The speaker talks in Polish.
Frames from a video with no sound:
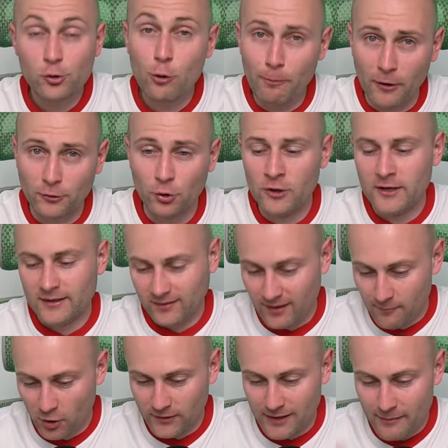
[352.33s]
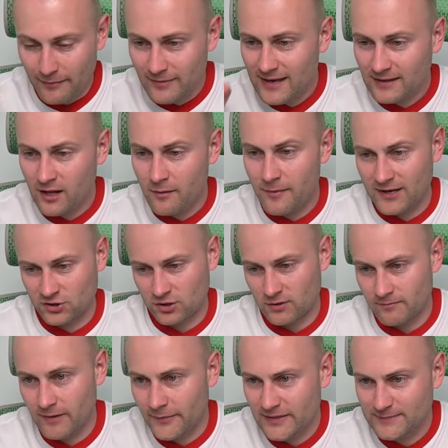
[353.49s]
kuponu Tymona. Mamy jeden mecz.
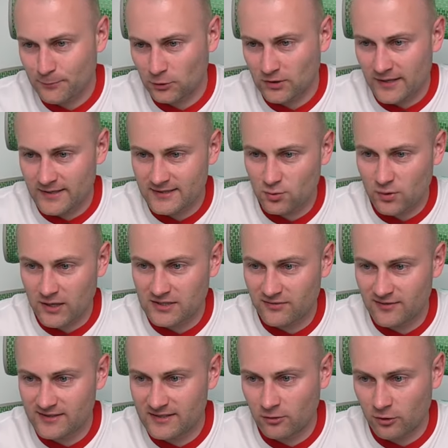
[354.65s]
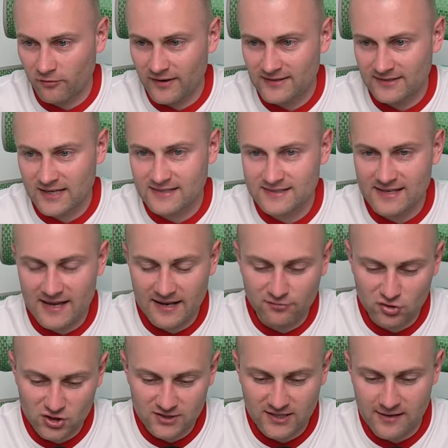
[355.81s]
Mamy spotkanie, słuchajcie, w lidze norweskiej, znane
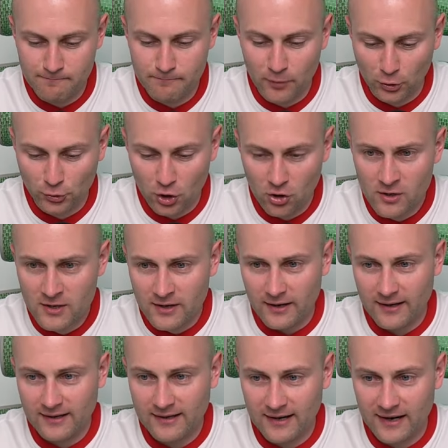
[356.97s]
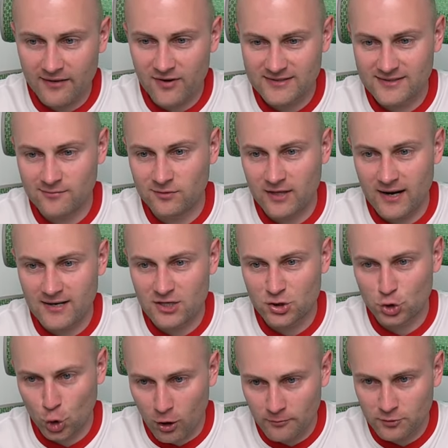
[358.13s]
wszystkim Bodo. E, gra na własnym terenie
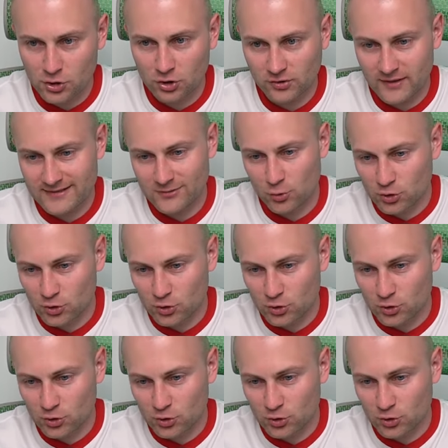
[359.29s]
Stromso, to jest